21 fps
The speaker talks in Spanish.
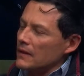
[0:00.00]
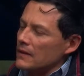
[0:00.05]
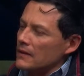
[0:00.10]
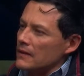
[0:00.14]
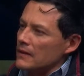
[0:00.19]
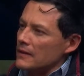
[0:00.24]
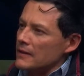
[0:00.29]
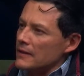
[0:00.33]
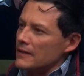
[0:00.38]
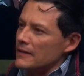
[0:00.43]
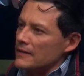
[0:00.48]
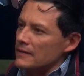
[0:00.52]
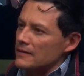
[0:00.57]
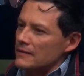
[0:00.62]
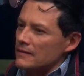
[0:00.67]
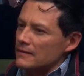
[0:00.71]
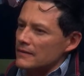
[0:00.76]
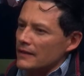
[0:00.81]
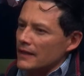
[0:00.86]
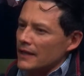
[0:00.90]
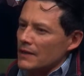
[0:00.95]
y,
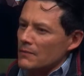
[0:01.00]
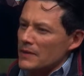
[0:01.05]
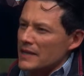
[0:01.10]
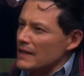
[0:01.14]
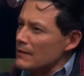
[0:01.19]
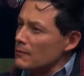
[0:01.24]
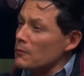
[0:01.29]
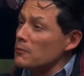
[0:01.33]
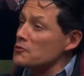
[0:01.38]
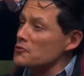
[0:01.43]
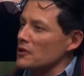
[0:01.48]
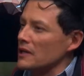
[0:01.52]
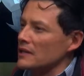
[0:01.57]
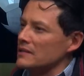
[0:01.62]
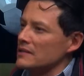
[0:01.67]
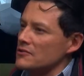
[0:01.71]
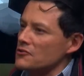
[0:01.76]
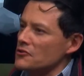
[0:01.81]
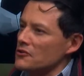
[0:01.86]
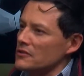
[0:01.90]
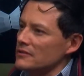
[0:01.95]
este, y me llamó mucho la
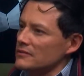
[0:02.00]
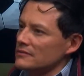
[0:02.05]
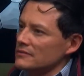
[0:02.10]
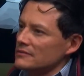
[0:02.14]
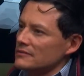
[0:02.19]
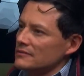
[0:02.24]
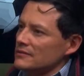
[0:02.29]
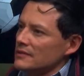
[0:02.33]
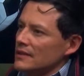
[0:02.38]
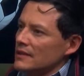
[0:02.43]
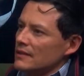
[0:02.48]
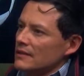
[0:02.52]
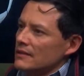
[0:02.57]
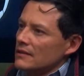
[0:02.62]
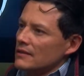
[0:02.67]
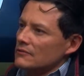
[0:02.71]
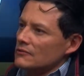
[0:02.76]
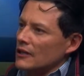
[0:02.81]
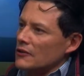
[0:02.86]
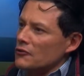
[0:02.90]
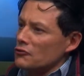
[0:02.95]
atención. O sea,